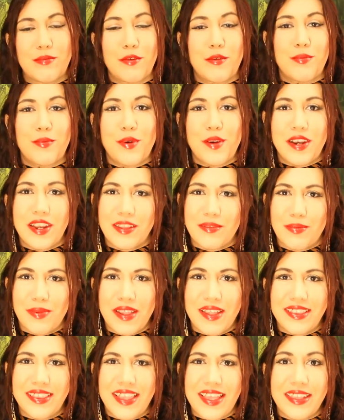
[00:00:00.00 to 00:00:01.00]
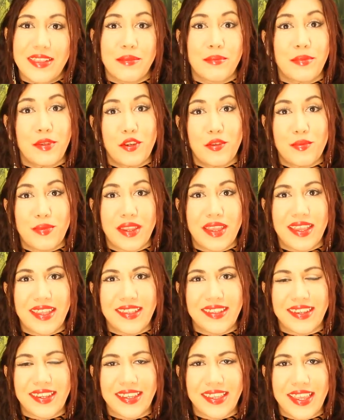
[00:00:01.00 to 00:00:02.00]
Amor por las plantas, mi nombre
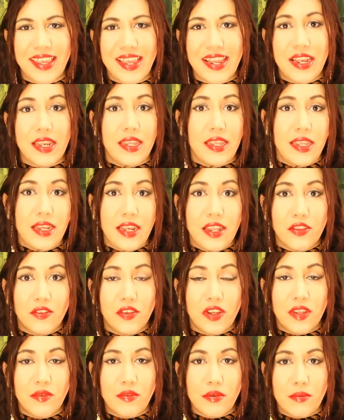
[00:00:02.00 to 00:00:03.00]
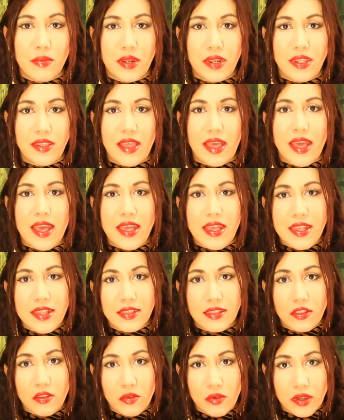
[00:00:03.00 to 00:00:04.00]
es Raquel y les doy la bienvenida a
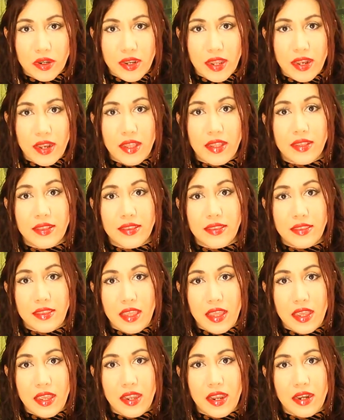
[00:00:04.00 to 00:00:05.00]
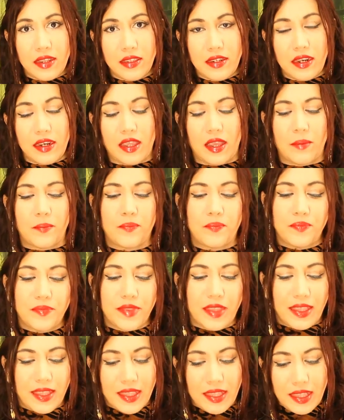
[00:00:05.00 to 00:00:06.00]
este su canal de jardinería.
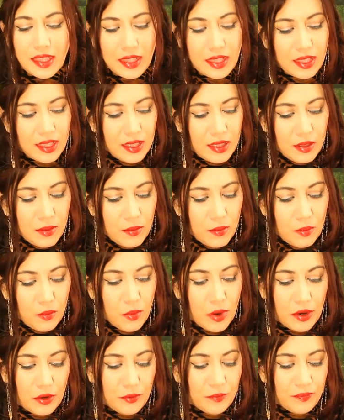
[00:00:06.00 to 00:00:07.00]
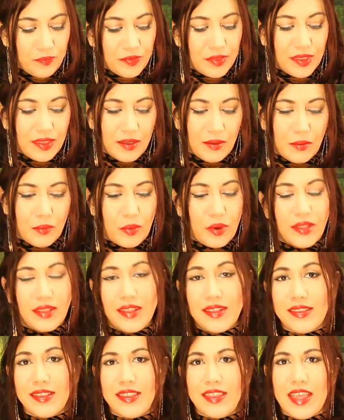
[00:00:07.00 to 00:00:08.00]
Bueno, pues
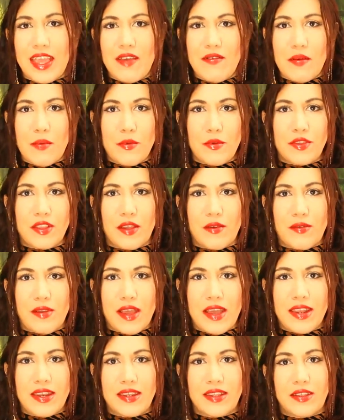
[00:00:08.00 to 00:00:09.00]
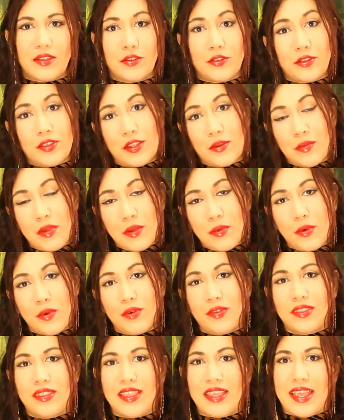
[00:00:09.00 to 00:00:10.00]
este día vamos a hablar de
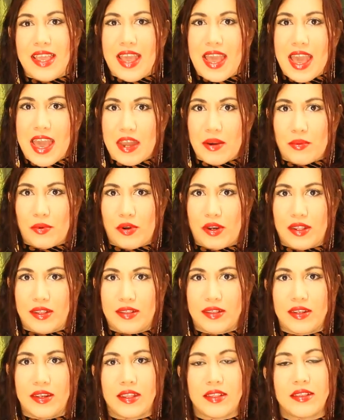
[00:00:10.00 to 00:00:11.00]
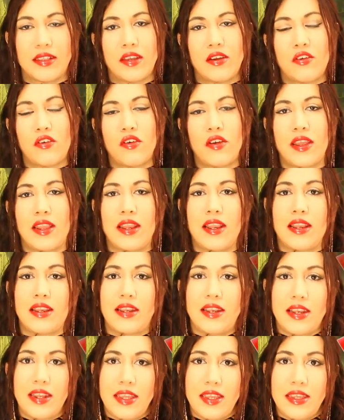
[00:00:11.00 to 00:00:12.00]
nuevo de árboles. Les dejo el
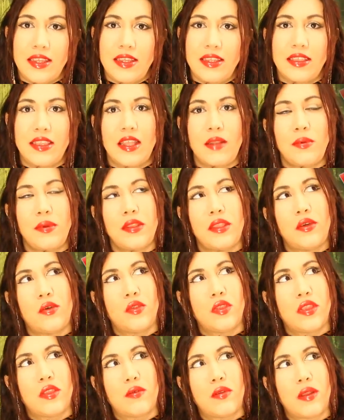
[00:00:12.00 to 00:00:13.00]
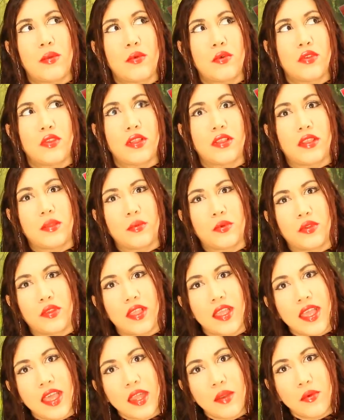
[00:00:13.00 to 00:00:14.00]
link del video donde hablamos de tipos
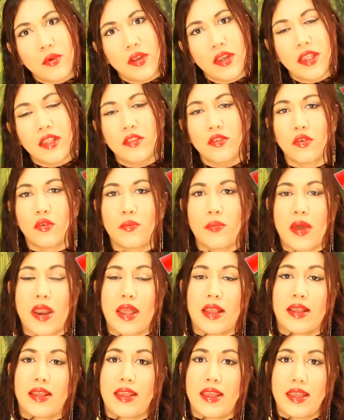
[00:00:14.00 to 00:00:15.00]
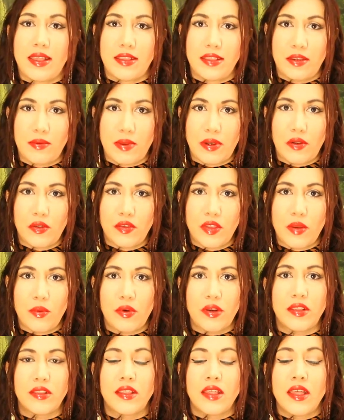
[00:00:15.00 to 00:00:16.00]
de árboles o para qué sirven los
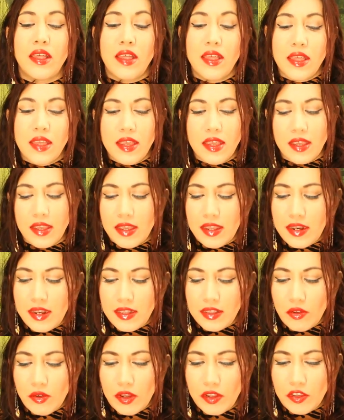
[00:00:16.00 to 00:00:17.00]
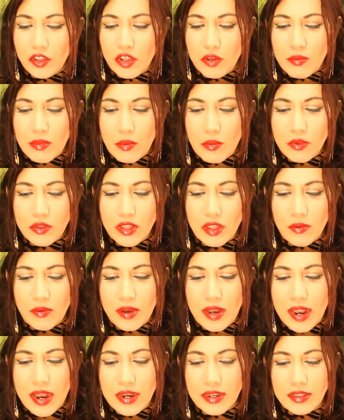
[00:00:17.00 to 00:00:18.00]
árboles. En esta ocasión vamos a
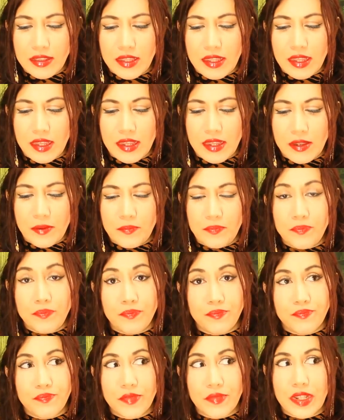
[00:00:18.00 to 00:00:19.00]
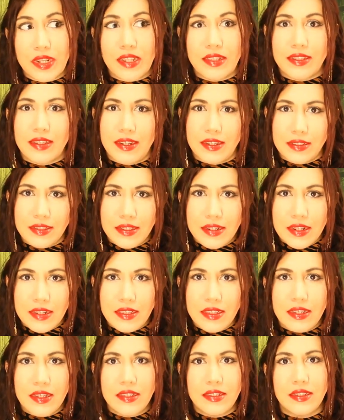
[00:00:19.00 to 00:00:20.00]
hablar de mm, las
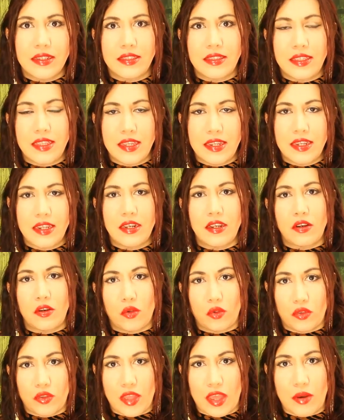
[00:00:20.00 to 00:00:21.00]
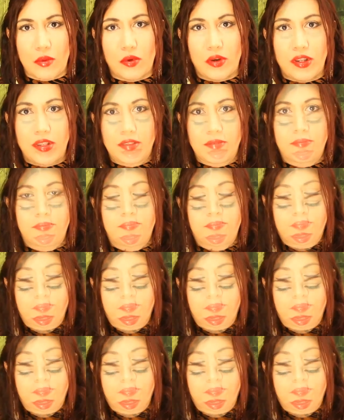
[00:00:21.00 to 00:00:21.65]
características que tienen los árboles.